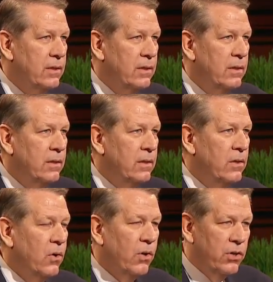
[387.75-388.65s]
anche se
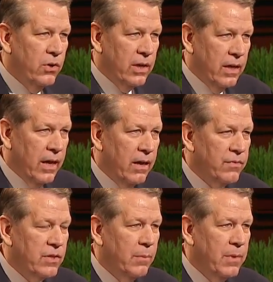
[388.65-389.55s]
sul momento non le
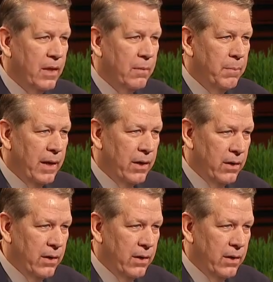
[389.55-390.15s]
comprendiamo.